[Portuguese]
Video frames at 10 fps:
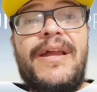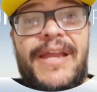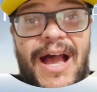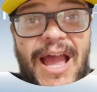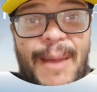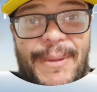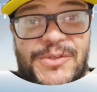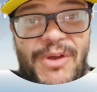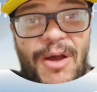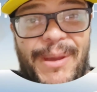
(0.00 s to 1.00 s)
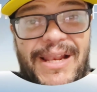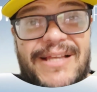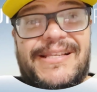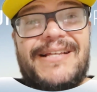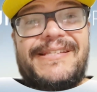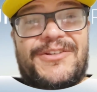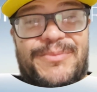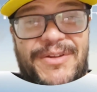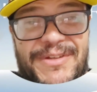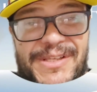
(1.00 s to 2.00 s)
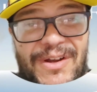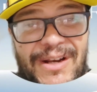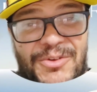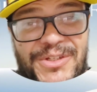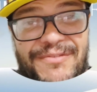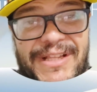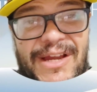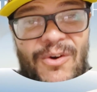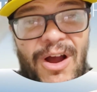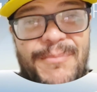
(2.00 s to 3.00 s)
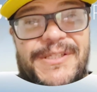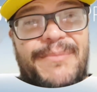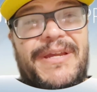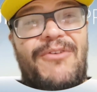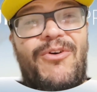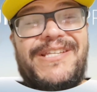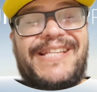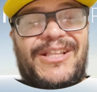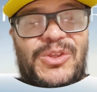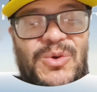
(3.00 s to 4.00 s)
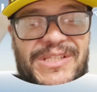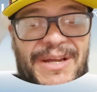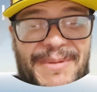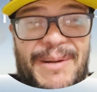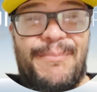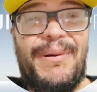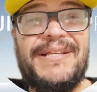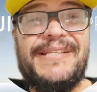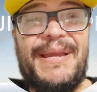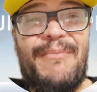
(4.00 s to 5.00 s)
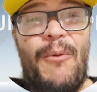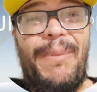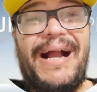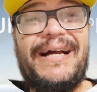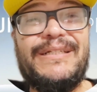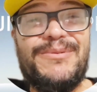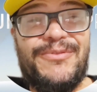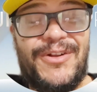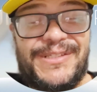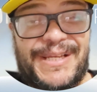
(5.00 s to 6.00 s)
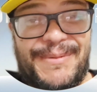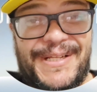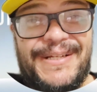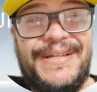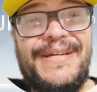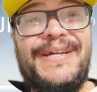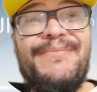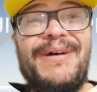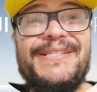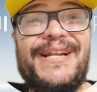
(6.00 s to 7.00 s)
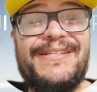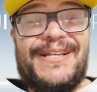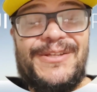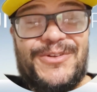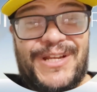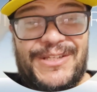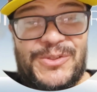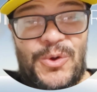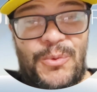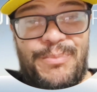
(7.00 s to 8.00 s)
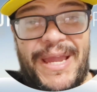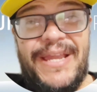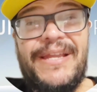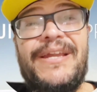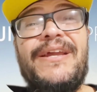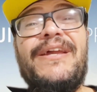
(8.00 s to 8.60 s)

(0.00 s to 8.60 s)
E aí, pessoal, beleza? Sejam bem-vindos ao canal Tida VD Hobbs. A minha voz tá tosca mesmo, passei mal pra caramba esse final de semana, mas graças a Deus já estou bem.